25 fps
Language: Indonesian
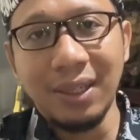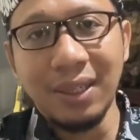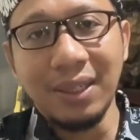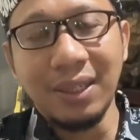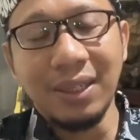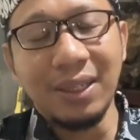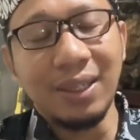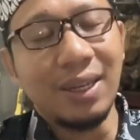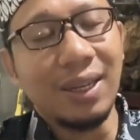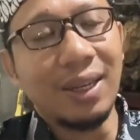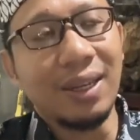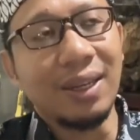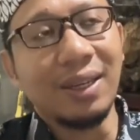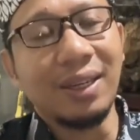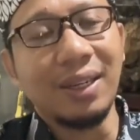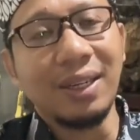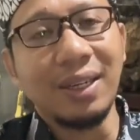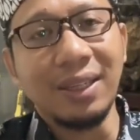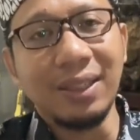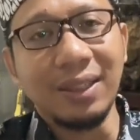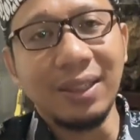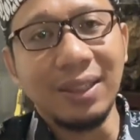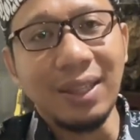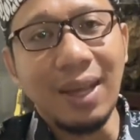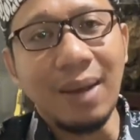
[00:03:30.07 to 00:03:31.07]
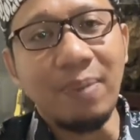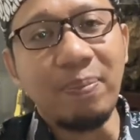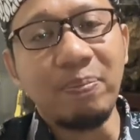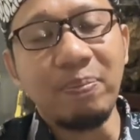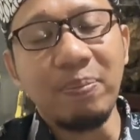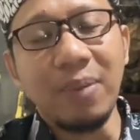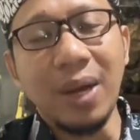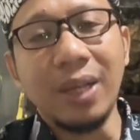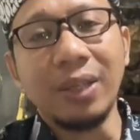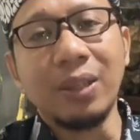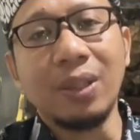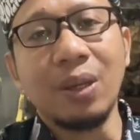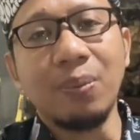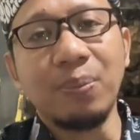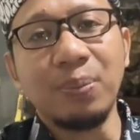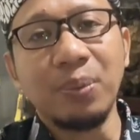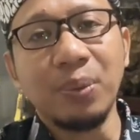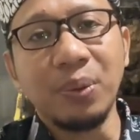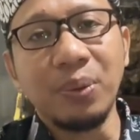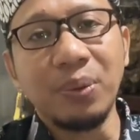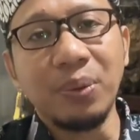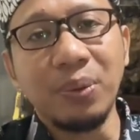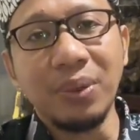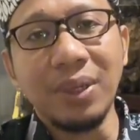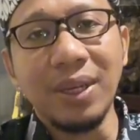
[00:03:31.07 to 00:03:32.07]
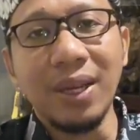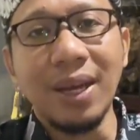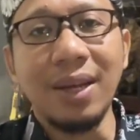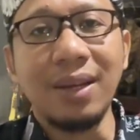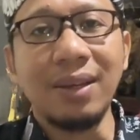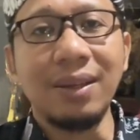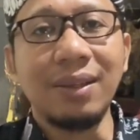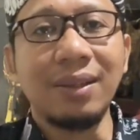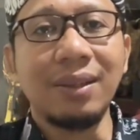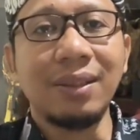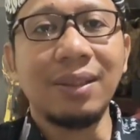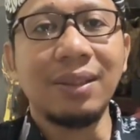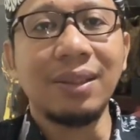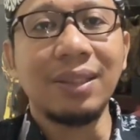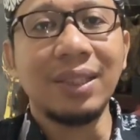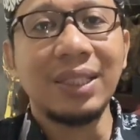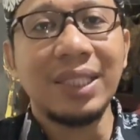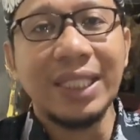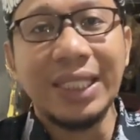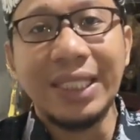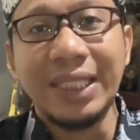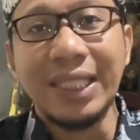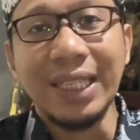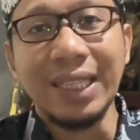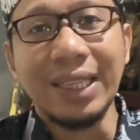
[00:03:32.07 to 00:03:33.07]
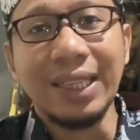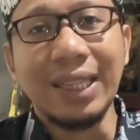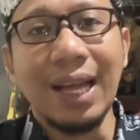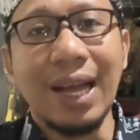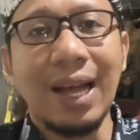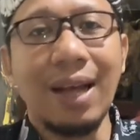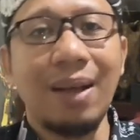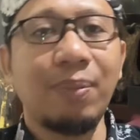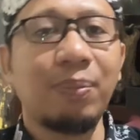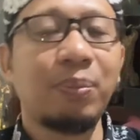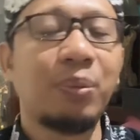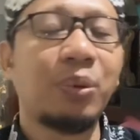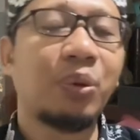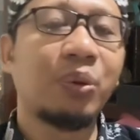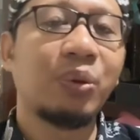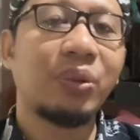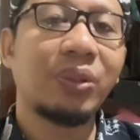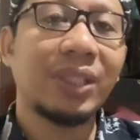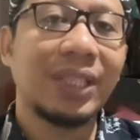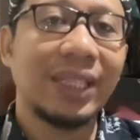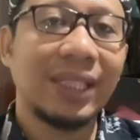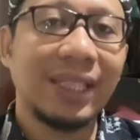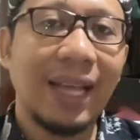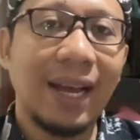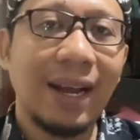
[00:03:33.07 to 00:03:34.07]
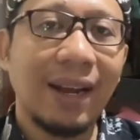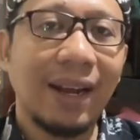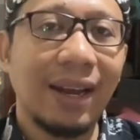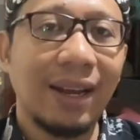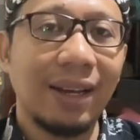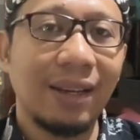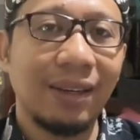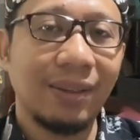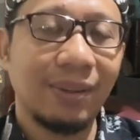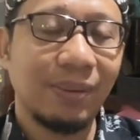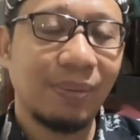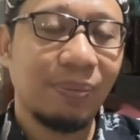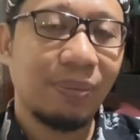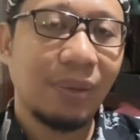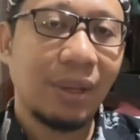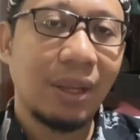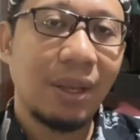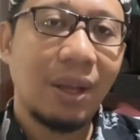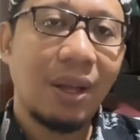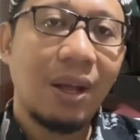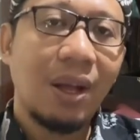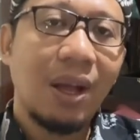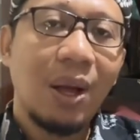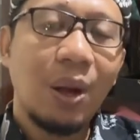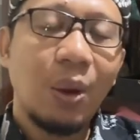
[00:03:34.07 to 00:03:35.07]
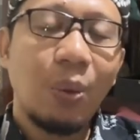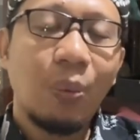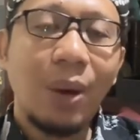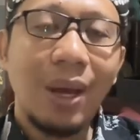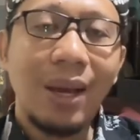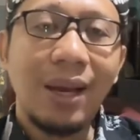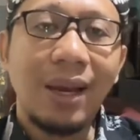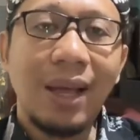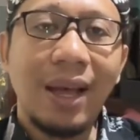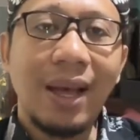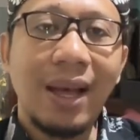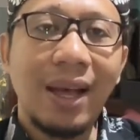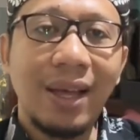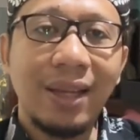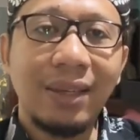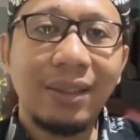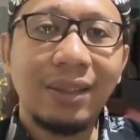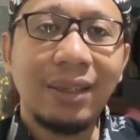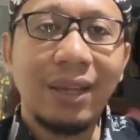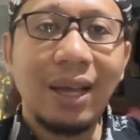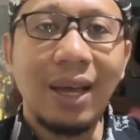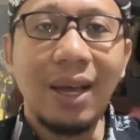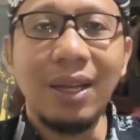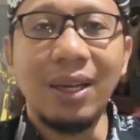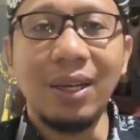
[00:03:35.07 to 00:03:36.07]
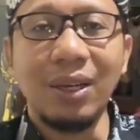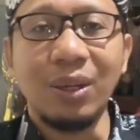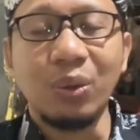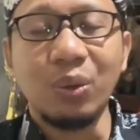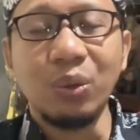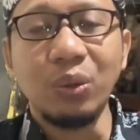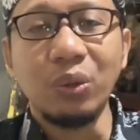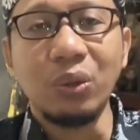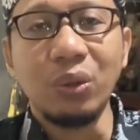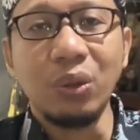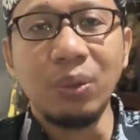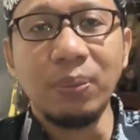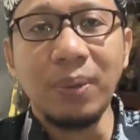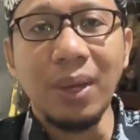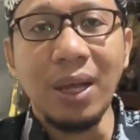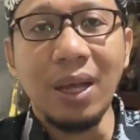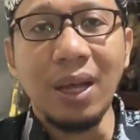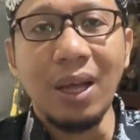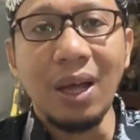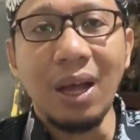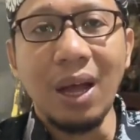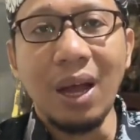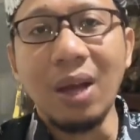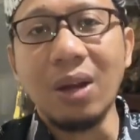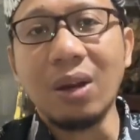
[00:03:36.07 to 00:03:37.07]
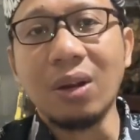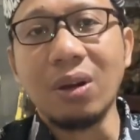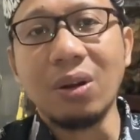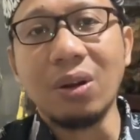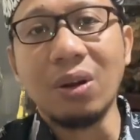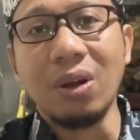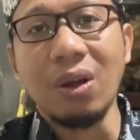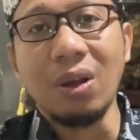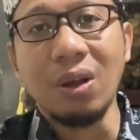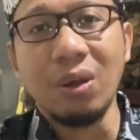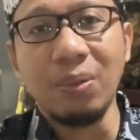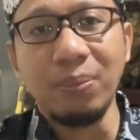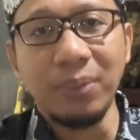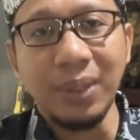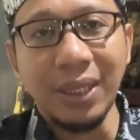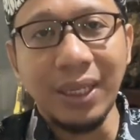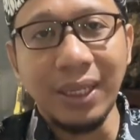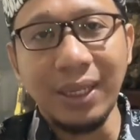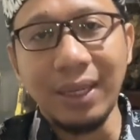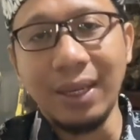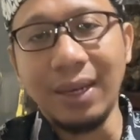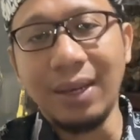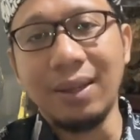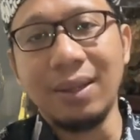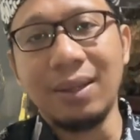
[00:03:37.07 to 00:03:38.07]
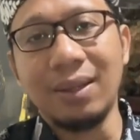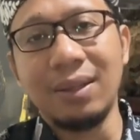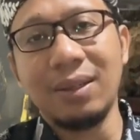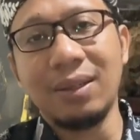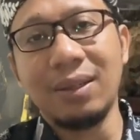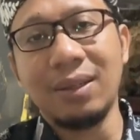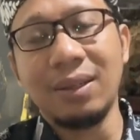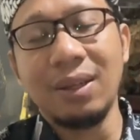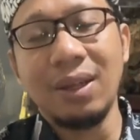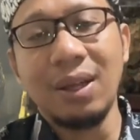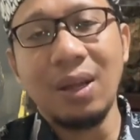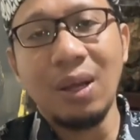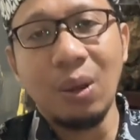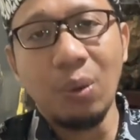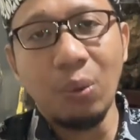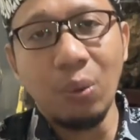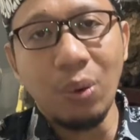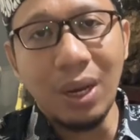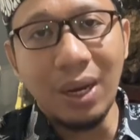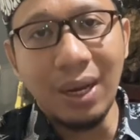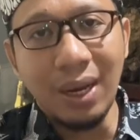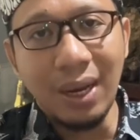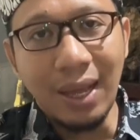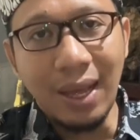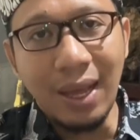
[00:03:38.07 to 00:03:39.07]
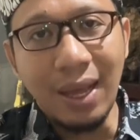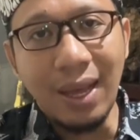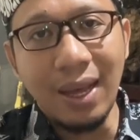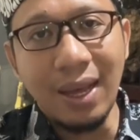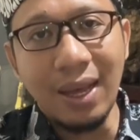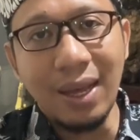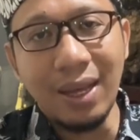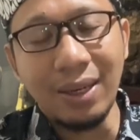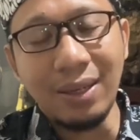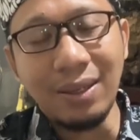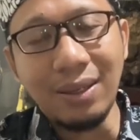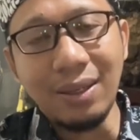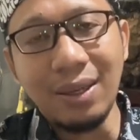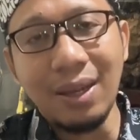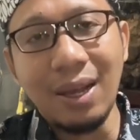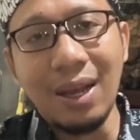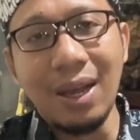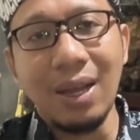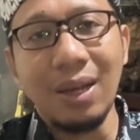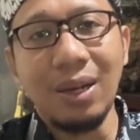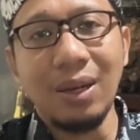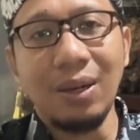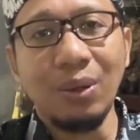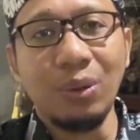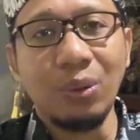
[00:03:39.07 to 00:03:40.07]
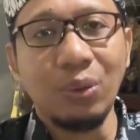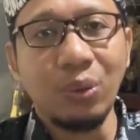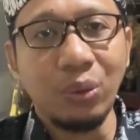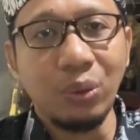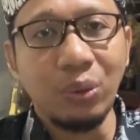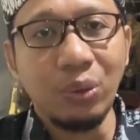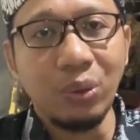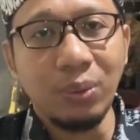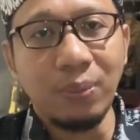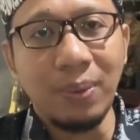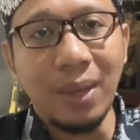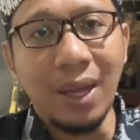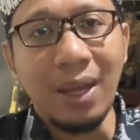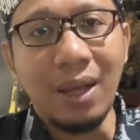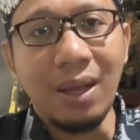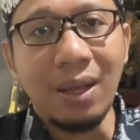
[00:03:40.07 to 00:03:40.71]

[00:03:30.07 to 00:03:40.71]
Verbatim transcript: Ya, kitab atau buku yang dicetak, buku cetakan. Wal al-kutuba ar-raqamiyah. Wal al-kutuba